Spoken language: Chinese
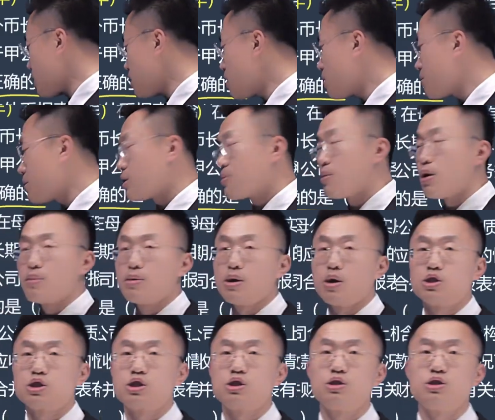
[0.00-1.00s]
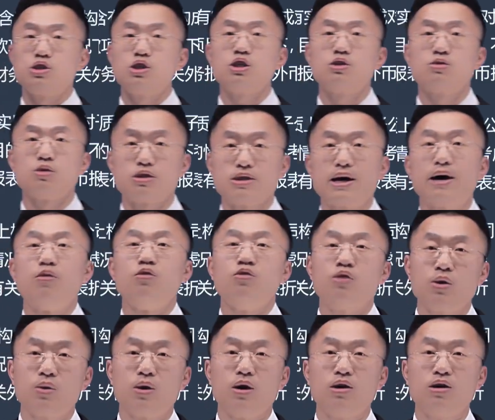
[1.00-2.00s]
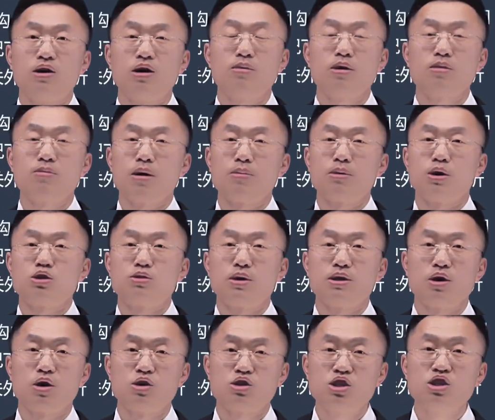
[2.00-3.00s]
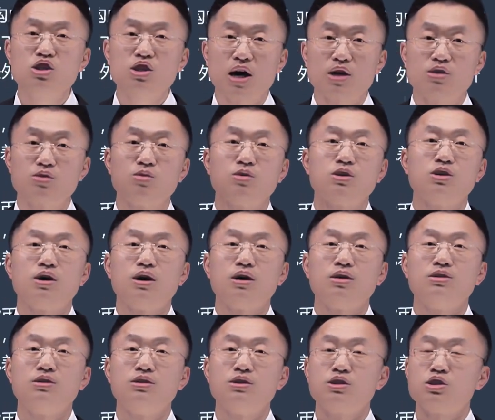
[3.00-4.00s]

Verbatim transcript: 个别报表是记作财务费用了，合并报表转到其他综合